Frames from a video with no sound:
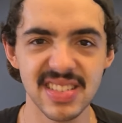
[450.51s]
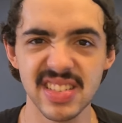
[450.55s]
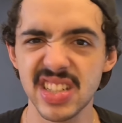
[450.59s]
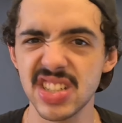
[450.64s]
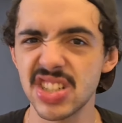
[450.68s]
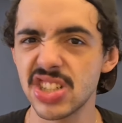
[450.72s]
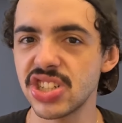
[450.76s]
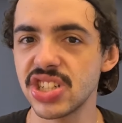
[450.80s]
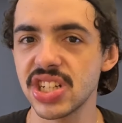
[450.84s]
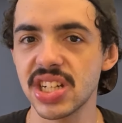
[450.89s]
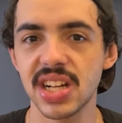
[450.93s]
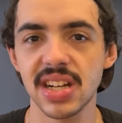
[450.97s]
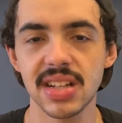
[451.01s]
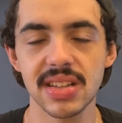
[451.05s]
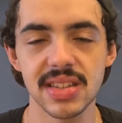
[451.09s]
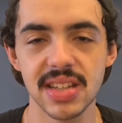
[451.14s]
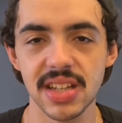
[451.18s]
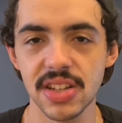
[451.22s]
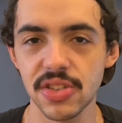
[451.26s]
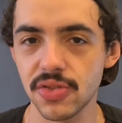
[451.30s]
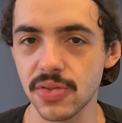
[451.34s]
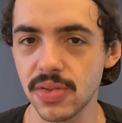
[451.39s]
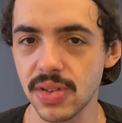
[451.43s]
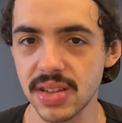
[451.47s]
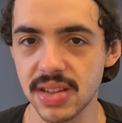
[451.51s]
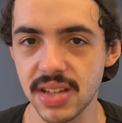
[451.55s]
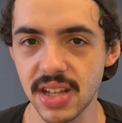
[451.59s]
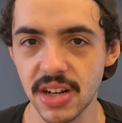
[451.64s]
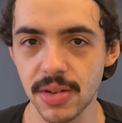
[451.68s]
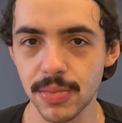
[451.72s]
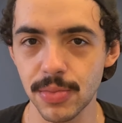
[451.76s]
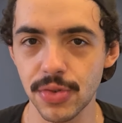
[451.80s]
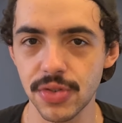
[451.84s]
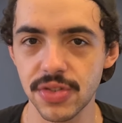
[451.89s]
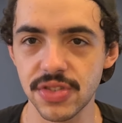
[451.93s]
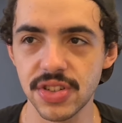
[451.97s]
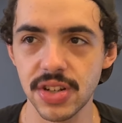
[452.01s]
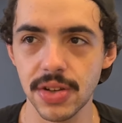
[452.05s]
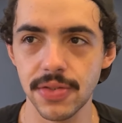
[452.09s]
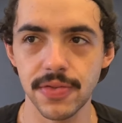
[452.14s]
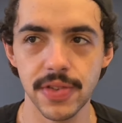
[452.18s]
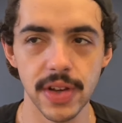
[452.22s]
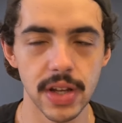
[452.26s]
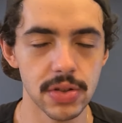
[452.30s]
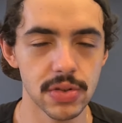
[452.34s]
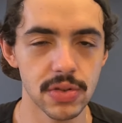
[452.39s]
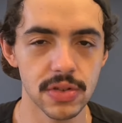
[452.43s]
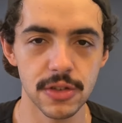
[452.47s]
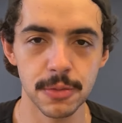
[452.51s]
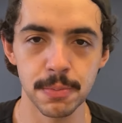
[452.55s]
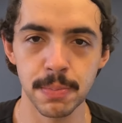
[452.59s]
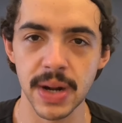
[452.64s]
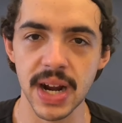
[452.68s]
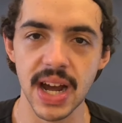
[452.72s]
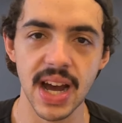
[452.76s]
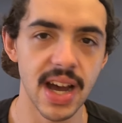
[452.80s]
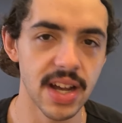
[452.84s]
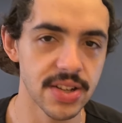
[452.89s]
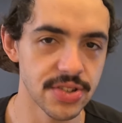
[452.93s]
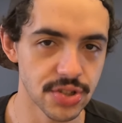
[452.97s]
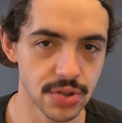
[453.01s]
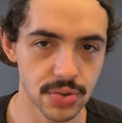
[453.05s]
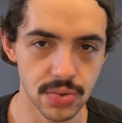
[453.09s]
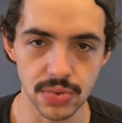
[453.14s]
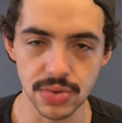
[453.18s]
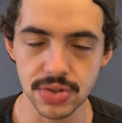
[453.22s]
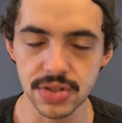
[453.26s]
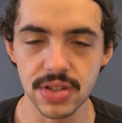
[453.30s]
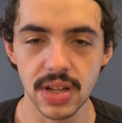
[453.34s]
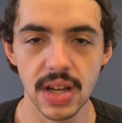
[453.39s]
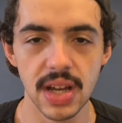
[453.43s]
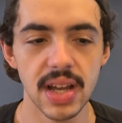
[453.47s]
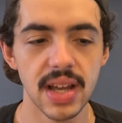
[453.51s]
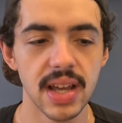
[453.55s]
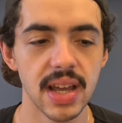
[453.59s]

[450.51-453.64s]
seja gigantesco em termos de efeitos práticos,